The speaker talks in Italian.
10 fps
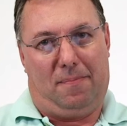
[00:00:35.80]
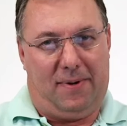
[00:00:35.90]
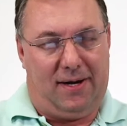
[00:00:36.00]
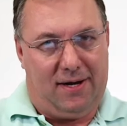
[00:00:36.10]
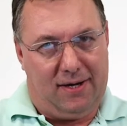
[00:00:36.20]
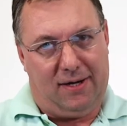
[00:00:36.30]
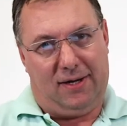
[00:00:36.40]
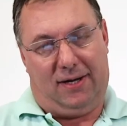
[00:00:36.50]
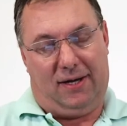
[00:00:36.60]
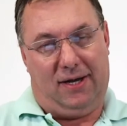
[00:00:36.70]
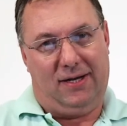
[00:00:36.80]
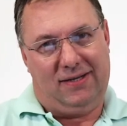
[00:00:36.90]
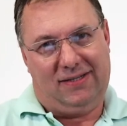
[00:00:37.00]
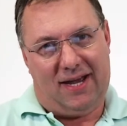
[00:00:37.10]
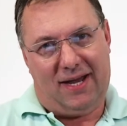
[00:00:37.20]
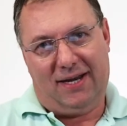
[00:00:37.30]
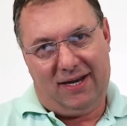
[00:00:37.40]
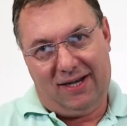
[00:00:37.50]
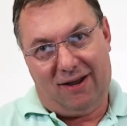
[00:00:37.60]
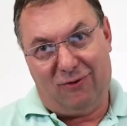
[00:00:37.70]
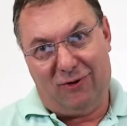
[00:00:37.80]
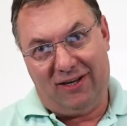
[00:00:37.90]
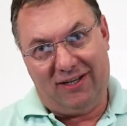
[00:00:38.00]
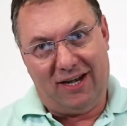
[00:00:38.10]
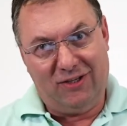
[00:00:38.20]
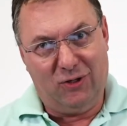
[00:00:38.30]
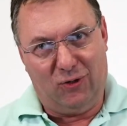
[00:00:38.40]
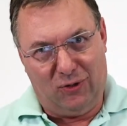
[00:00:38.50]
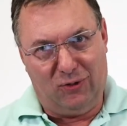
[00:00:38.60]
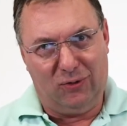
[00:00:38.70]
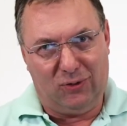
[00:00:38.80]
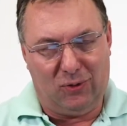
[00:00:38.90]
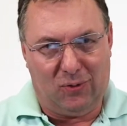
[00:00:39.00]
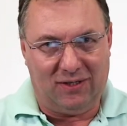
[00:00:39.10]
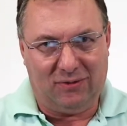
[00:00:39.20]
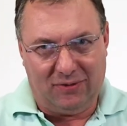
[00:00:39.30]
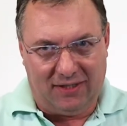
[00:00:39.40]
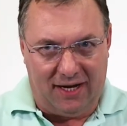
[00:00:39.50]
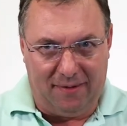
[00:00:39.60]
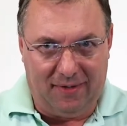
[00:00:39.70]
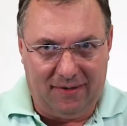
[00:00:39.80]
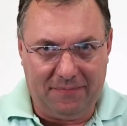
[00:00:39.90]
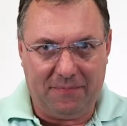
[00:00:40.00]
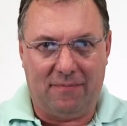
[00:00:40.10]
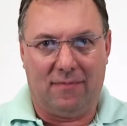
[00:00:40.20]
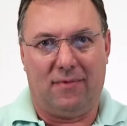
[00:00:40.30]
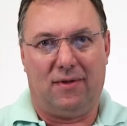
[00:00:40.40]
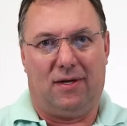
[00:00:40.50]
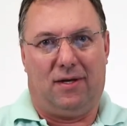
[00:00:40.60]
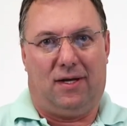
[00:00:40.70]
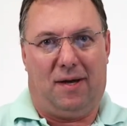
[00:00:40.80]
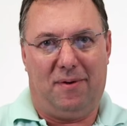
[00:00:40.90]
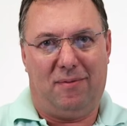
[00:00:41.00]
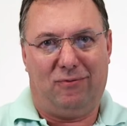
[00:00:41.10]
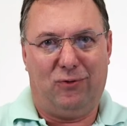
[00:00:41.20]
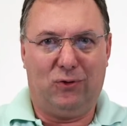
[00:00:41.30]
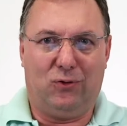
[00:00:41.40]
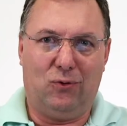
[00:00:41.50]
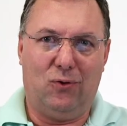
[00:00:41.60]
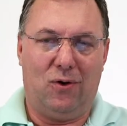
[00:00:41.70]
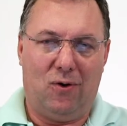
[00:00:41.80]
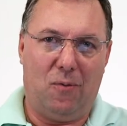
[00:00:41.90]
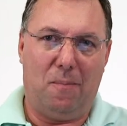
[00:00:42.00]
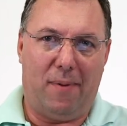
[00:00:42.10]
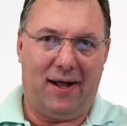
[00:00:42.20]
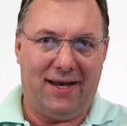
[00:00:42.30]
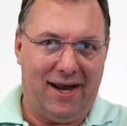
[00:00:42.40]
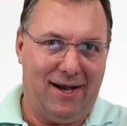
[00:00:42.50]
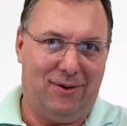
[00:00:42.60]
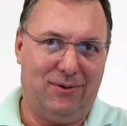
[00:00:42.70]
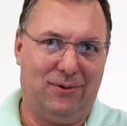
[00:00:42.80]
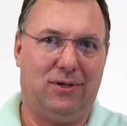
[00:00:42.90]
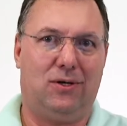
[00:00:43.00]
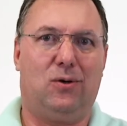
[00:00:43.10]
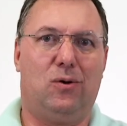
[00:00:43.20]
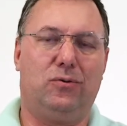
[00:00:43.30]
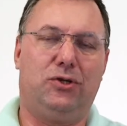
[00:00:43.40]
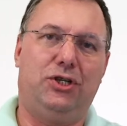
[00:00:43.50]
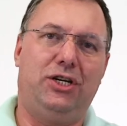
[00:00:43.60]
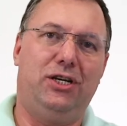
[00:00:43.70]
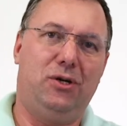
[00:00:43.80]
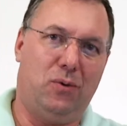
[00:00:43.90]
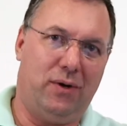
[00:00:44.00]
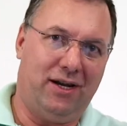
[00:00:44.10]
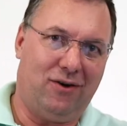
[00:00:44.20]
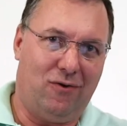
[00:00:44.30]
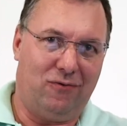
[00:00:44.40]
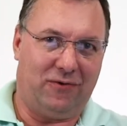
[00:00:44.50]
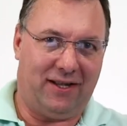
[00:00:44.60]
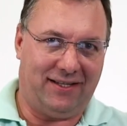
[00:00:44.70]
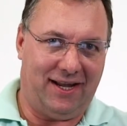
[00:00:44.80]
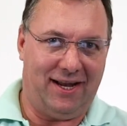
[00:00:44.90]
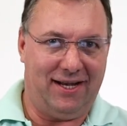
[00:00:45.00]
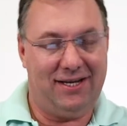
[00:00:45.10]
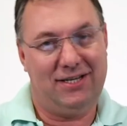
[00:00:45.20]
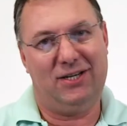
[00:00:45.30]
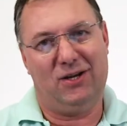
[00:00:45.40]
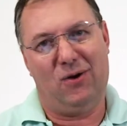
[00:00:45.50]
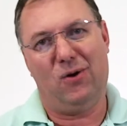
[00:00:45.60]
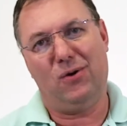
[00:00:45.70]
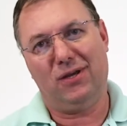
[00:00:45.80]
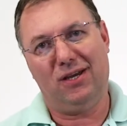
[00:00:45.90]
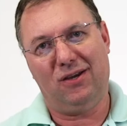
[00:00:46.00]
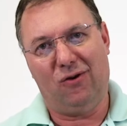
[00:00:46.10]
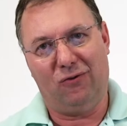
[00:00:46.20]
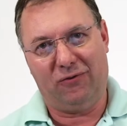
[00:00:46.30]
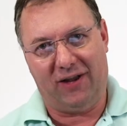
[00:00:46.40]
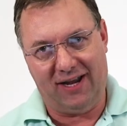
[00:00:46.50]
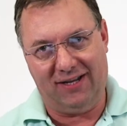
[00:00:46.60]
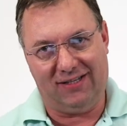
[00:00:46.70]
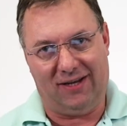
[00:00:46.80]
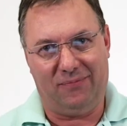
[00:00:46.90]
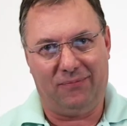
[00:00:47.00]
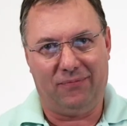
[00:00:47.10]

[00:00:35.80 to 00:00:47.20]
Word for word: per iniziare i lavori del giorno su questo tema abbiamo avuto un pannello con cinque confratelli di ogni conferenza.